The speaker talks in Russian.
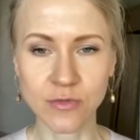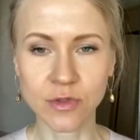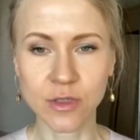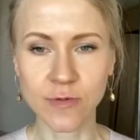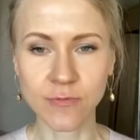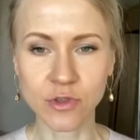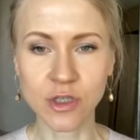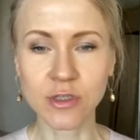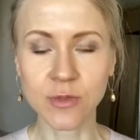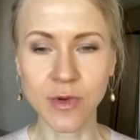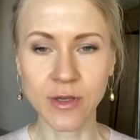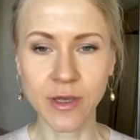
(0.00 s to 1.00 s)
Вот, вот
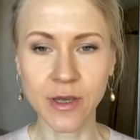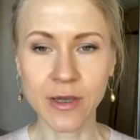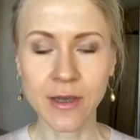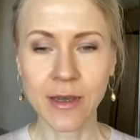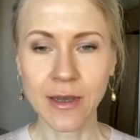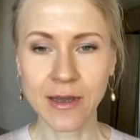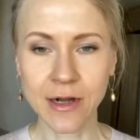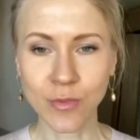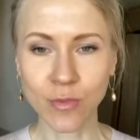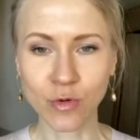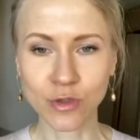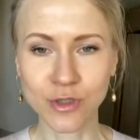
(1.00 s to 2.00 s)
это моя
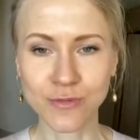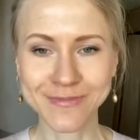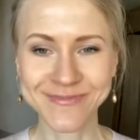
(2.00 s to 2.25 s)
работа.